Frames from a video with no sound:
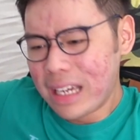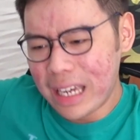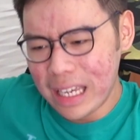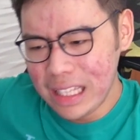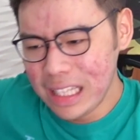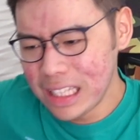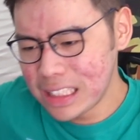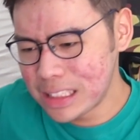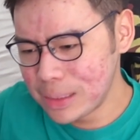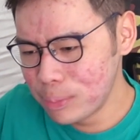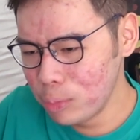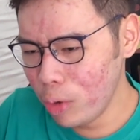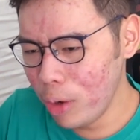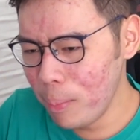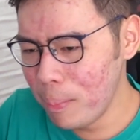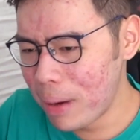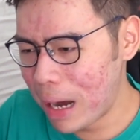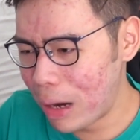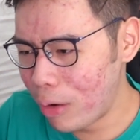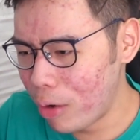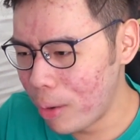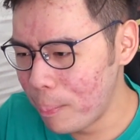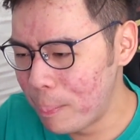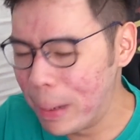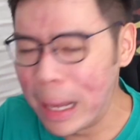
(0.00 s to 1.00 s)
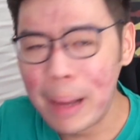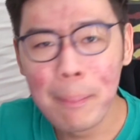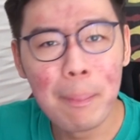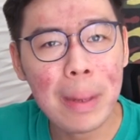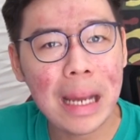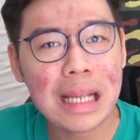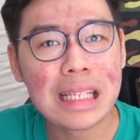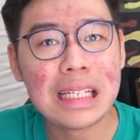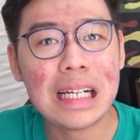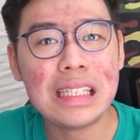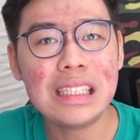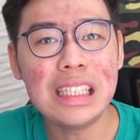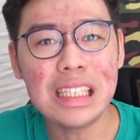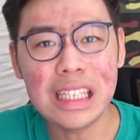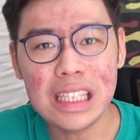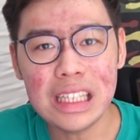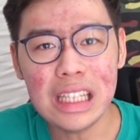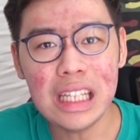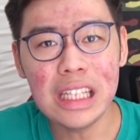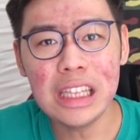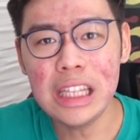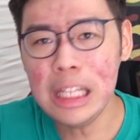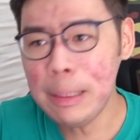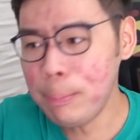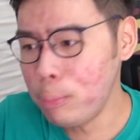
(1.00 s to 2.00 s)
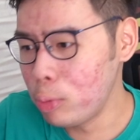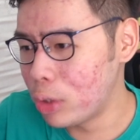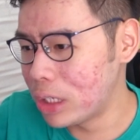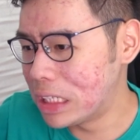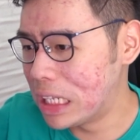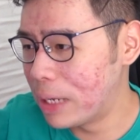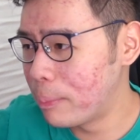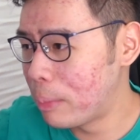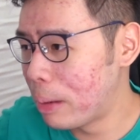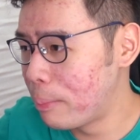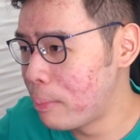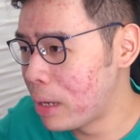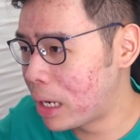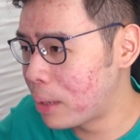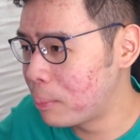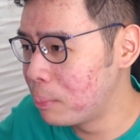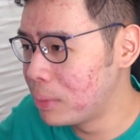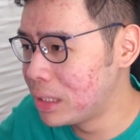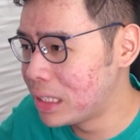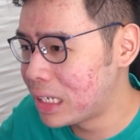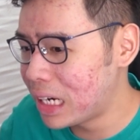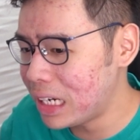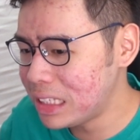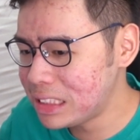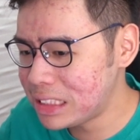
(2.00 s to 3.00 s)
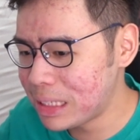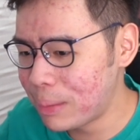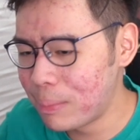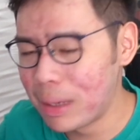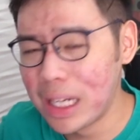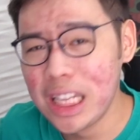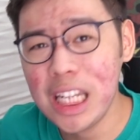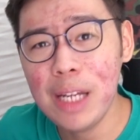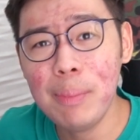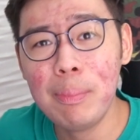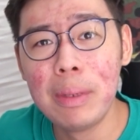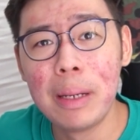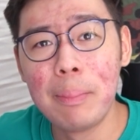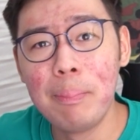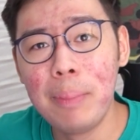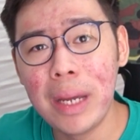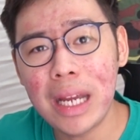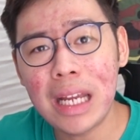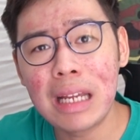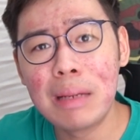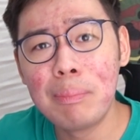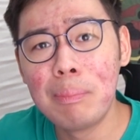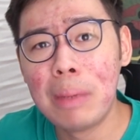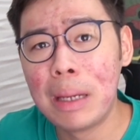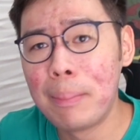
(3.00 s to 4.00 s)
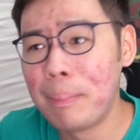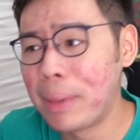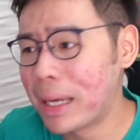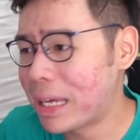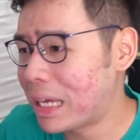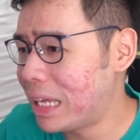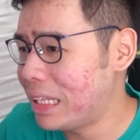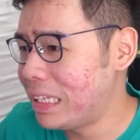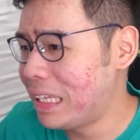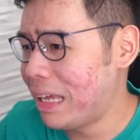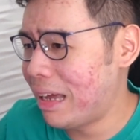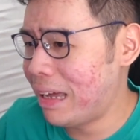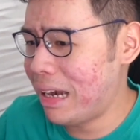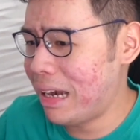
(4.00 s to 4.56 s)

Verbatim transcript: kayaknya semua bawa bebek jajan kita tipu ada bebek beneran sama ada bebek bebekan